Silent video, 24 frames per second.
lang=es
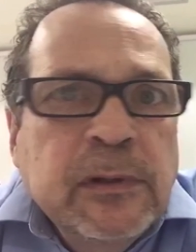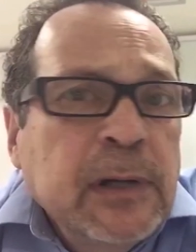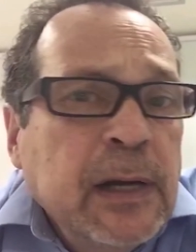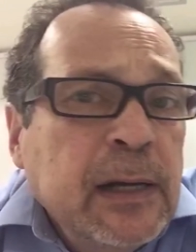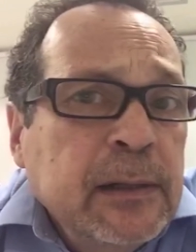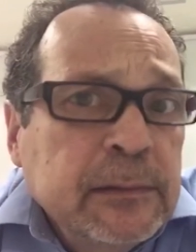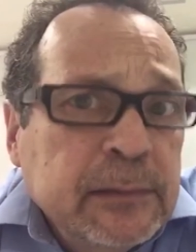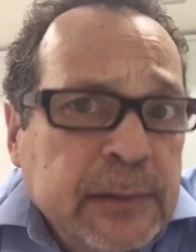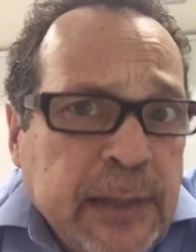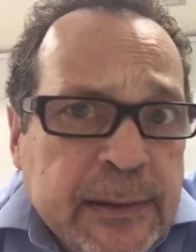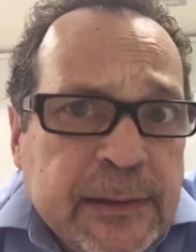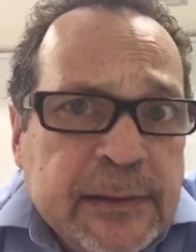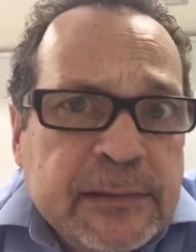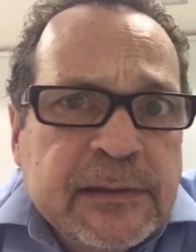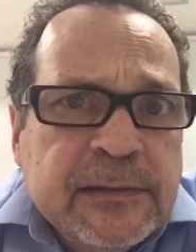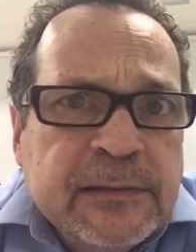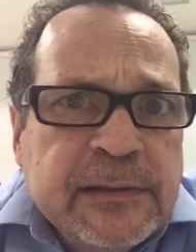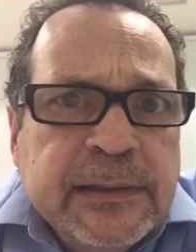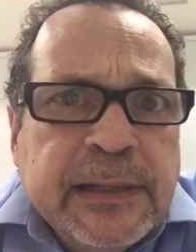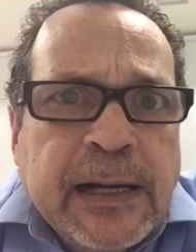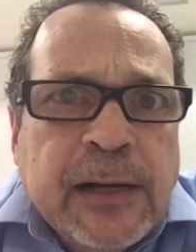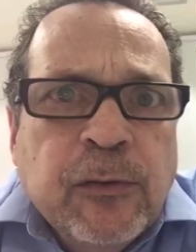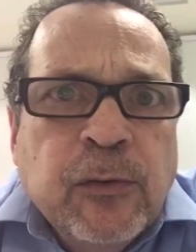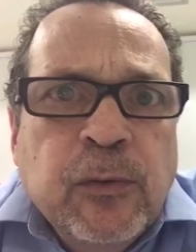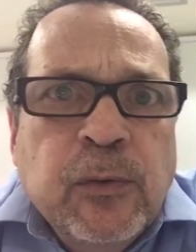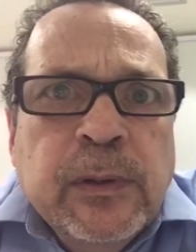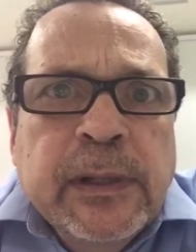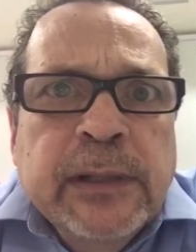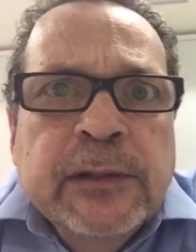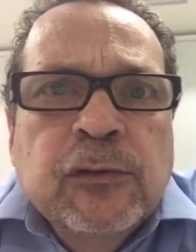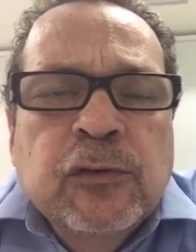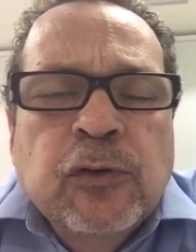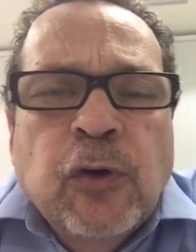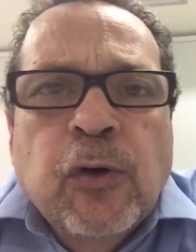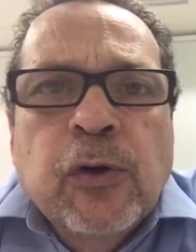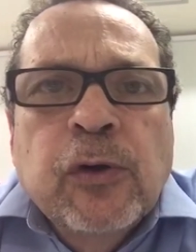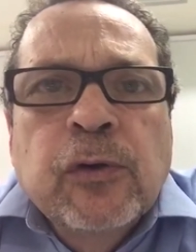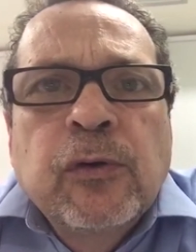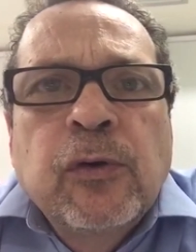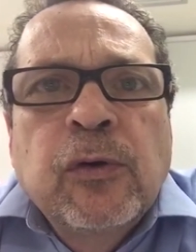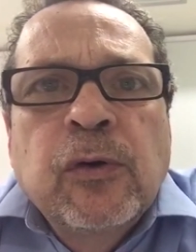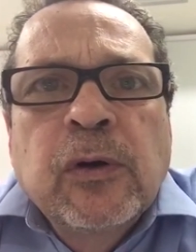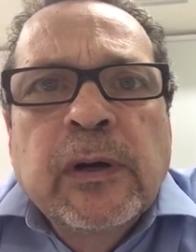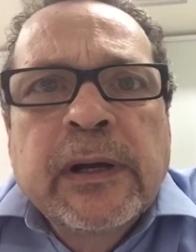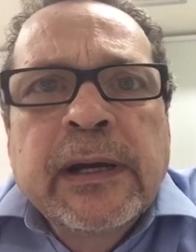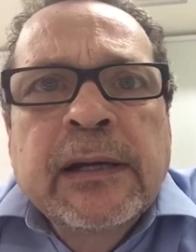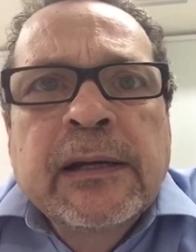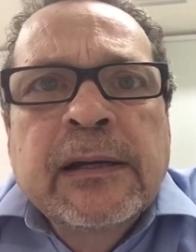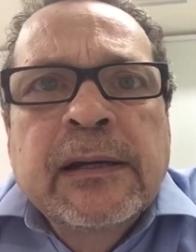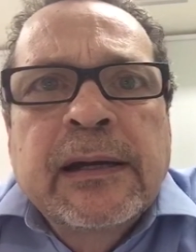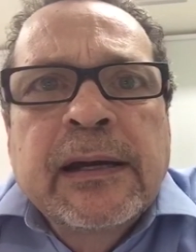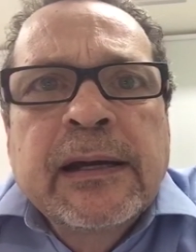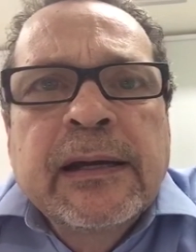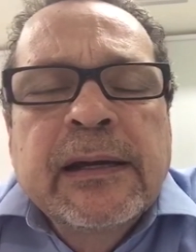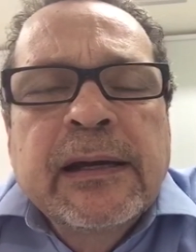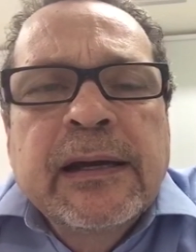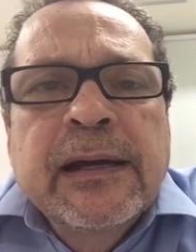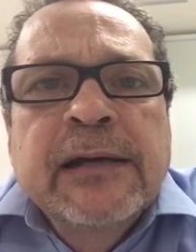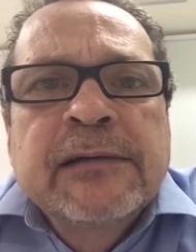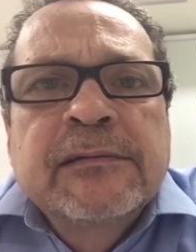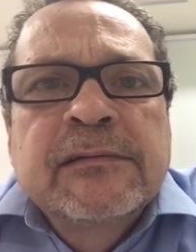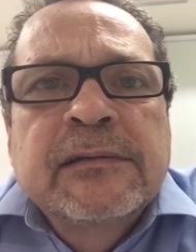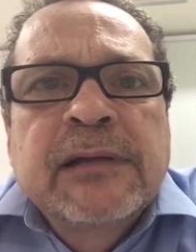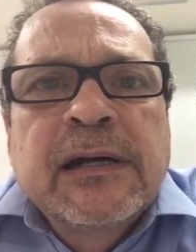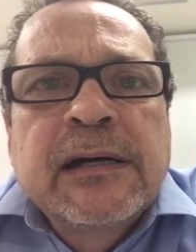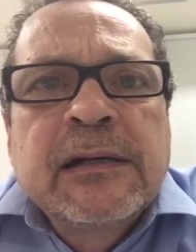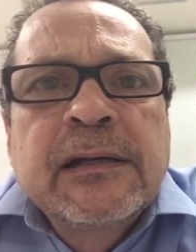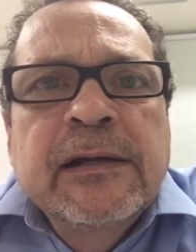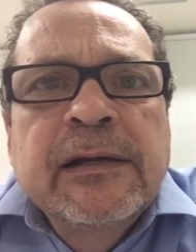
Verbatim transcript: ah, tan necesitado un entorno en que esta